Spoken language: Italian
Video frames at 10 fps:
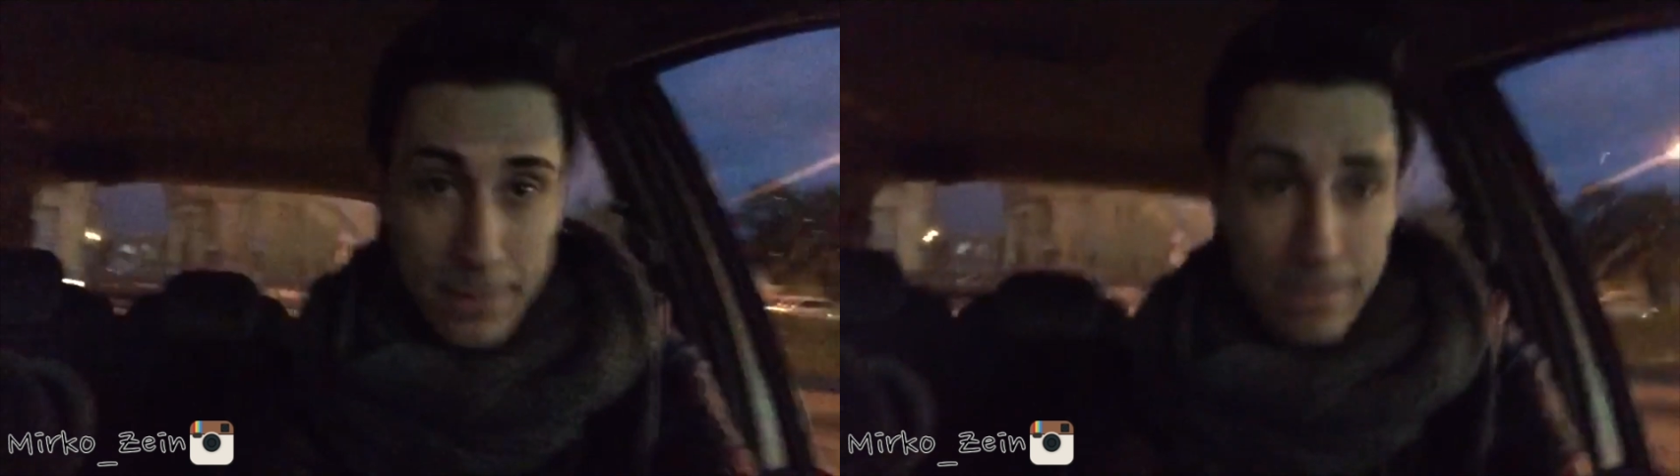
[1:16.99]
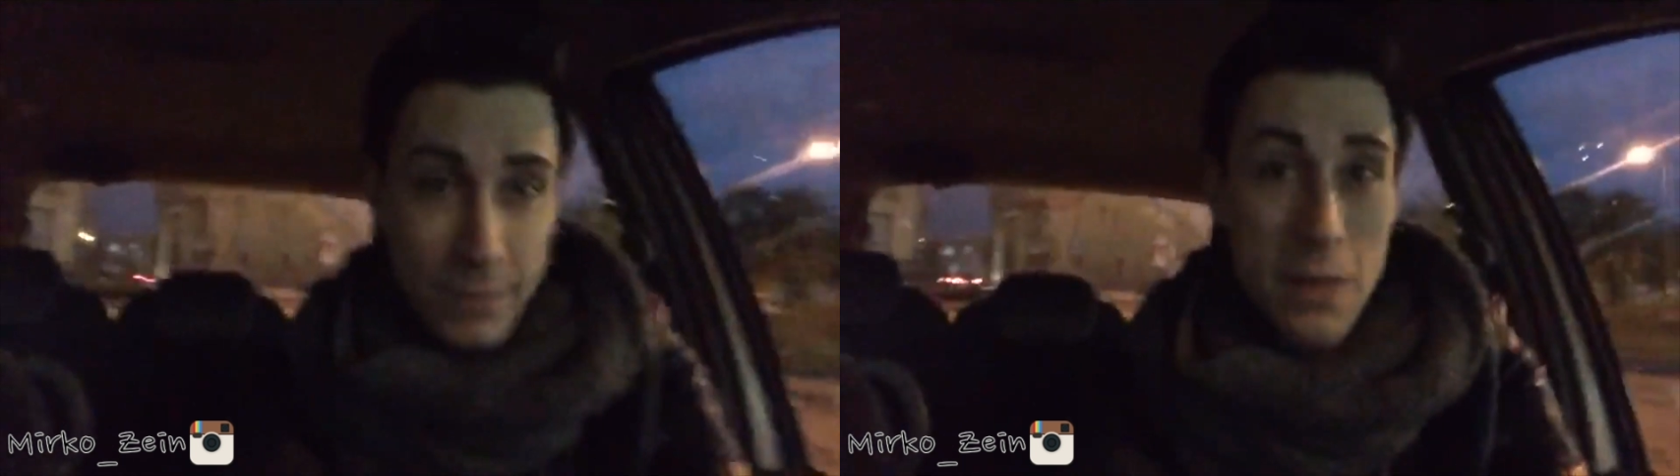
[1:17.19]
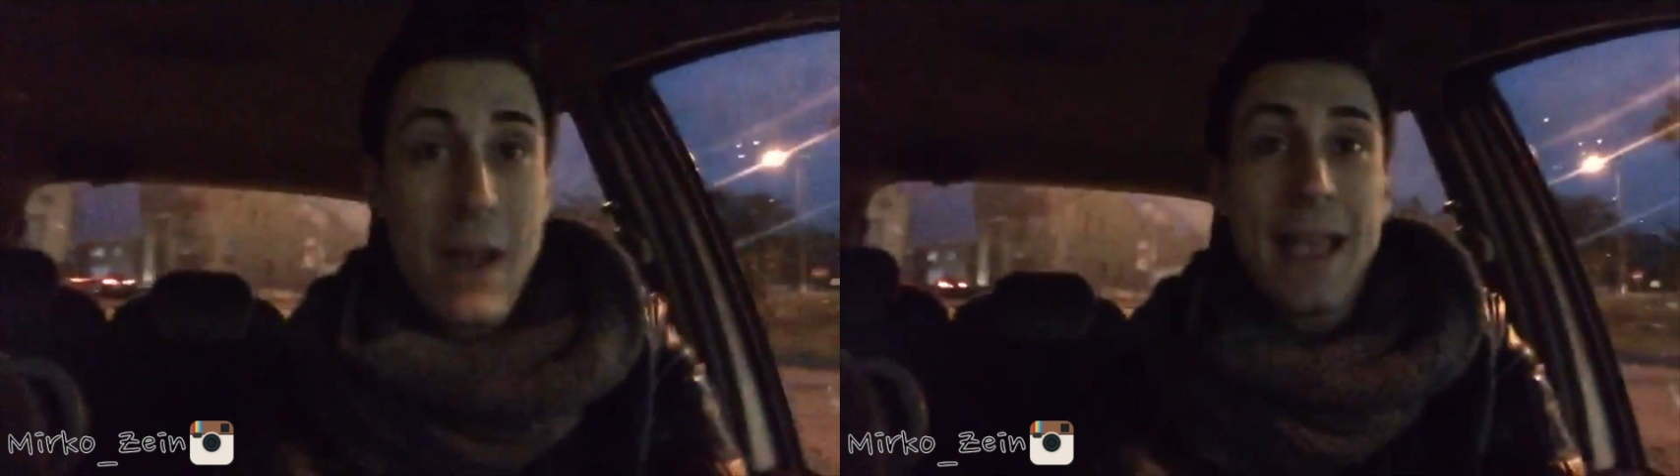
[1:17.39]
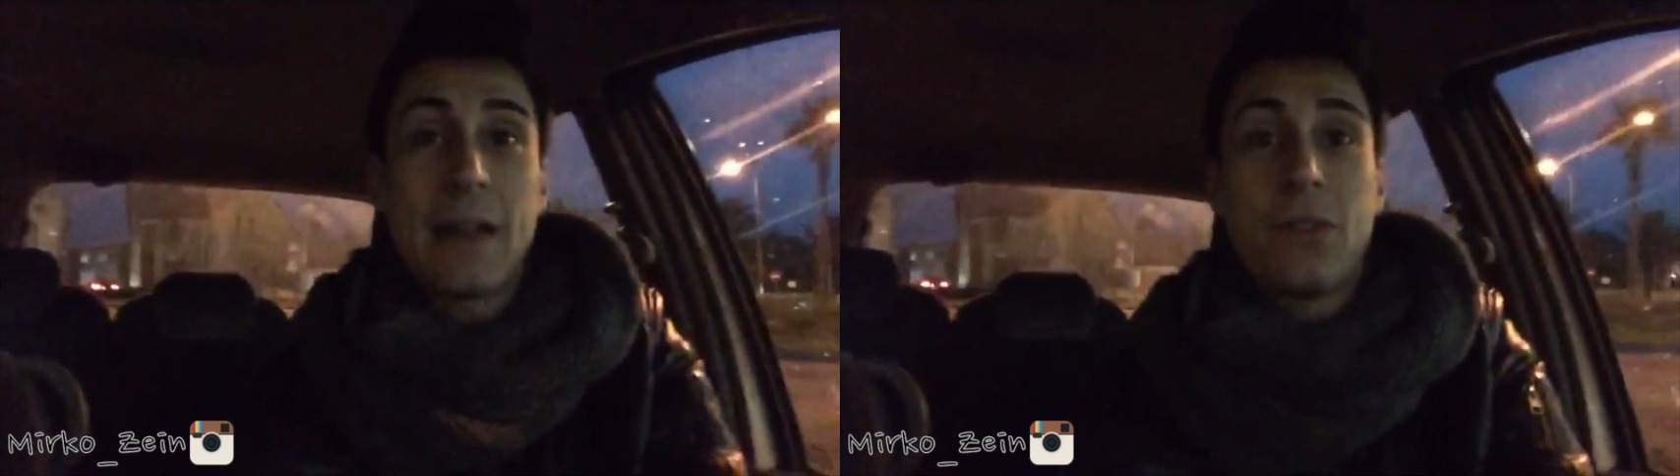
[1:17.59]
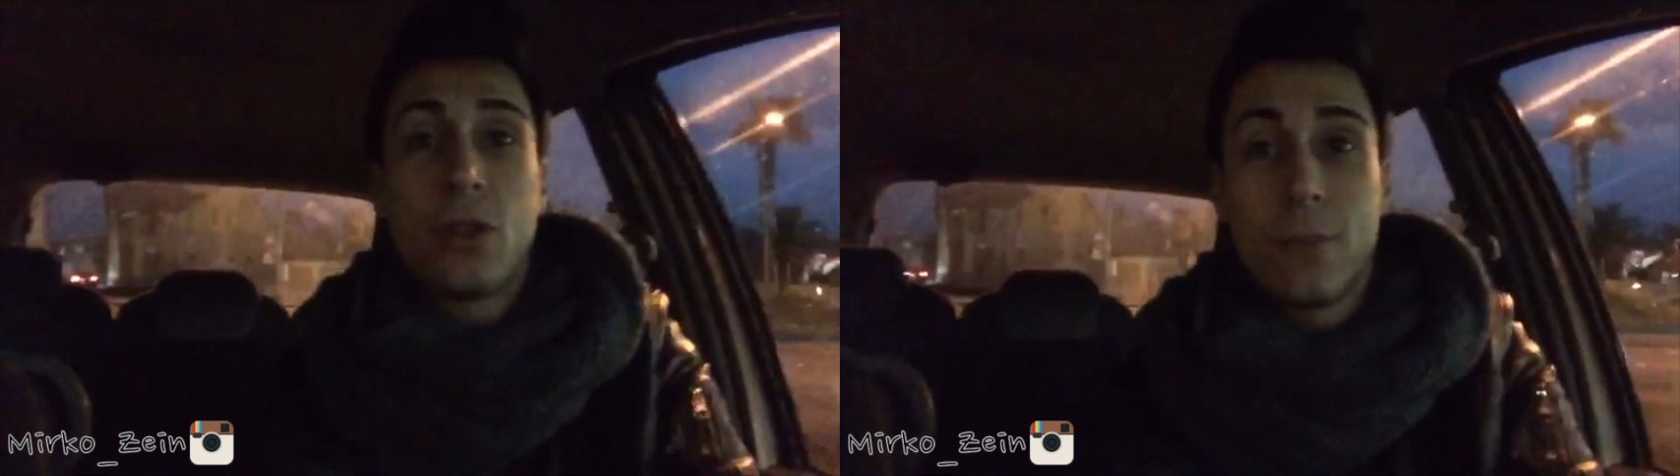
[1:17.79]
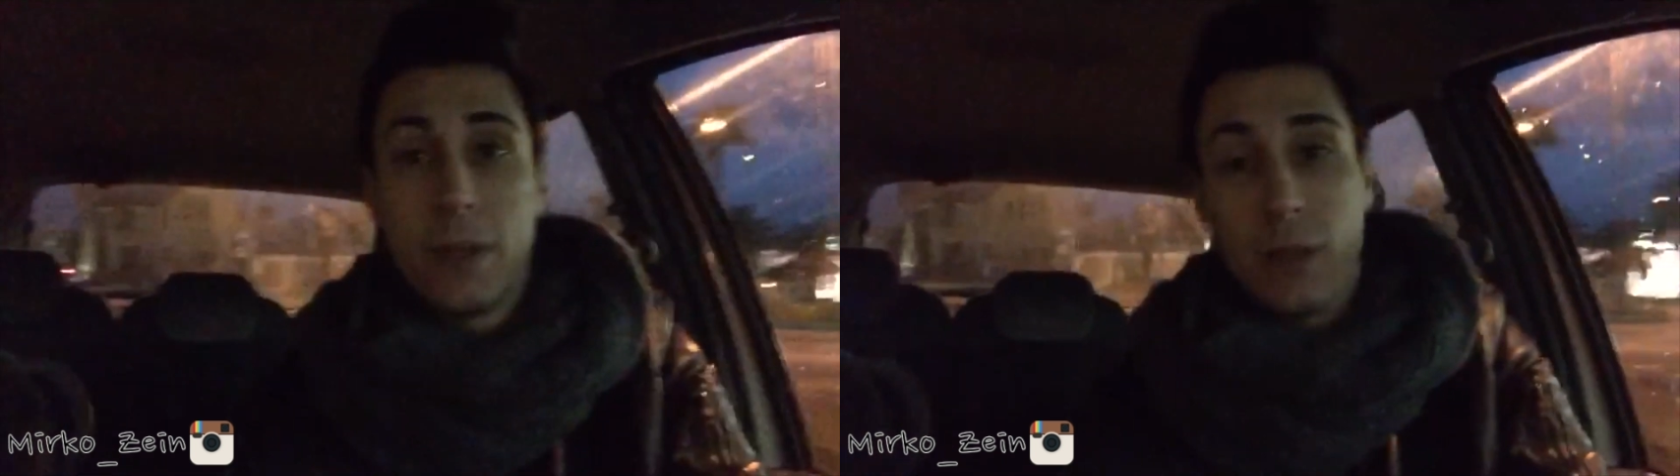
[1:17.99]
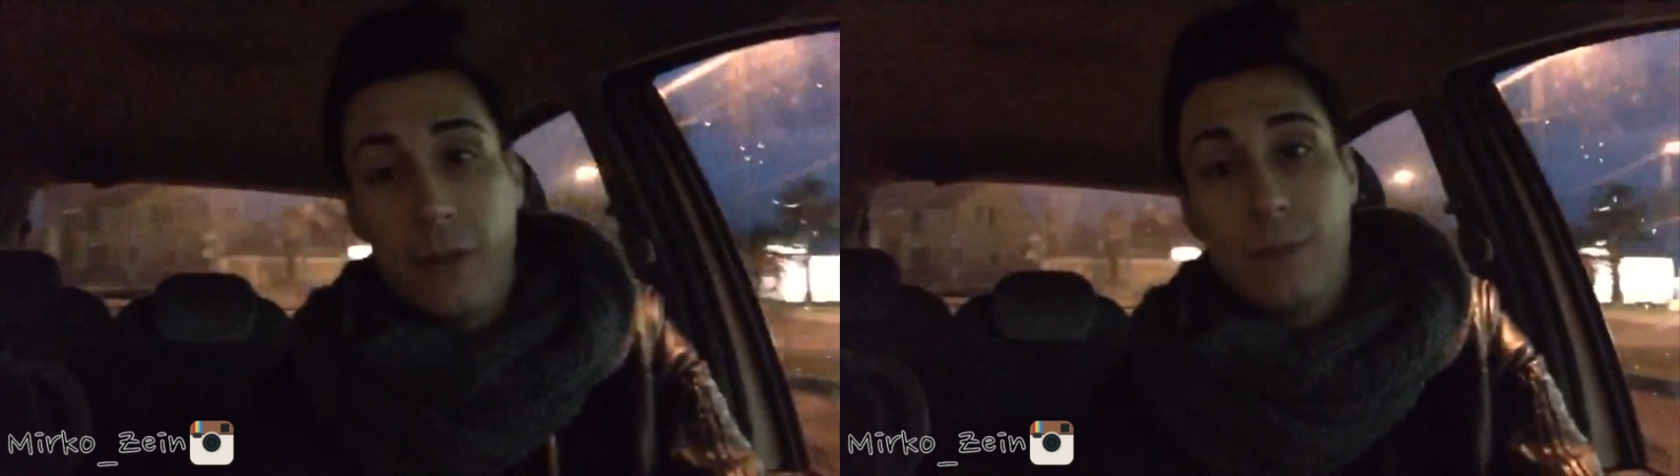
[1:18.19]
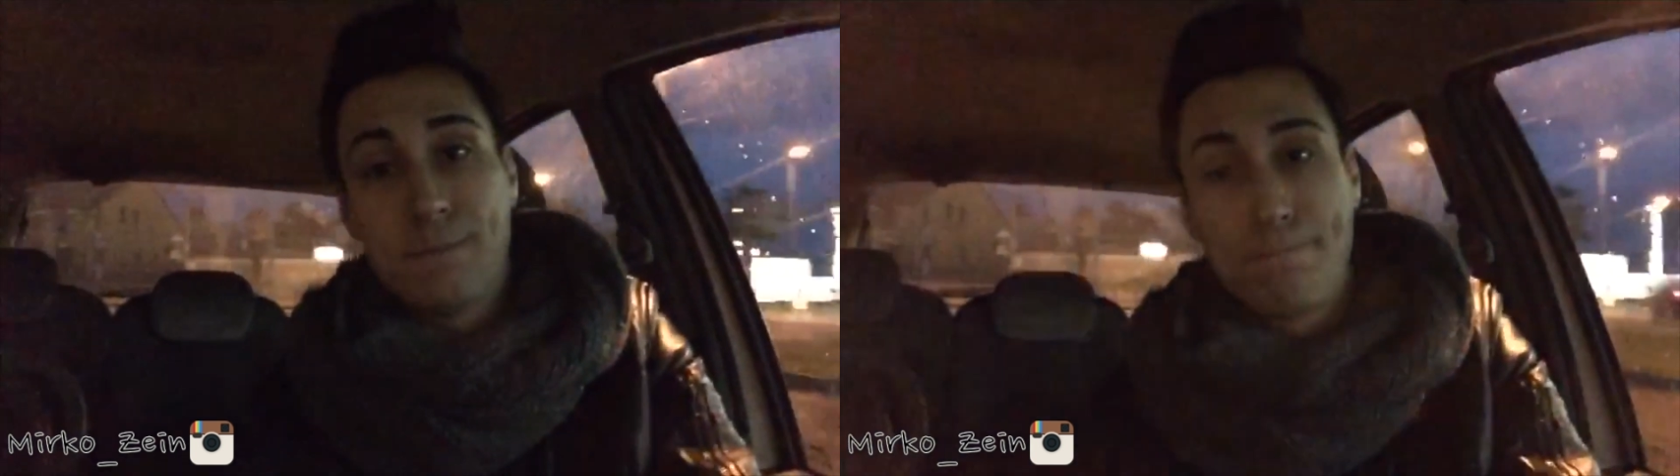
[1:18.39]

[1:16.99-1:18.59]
di Minecraft di obiettivi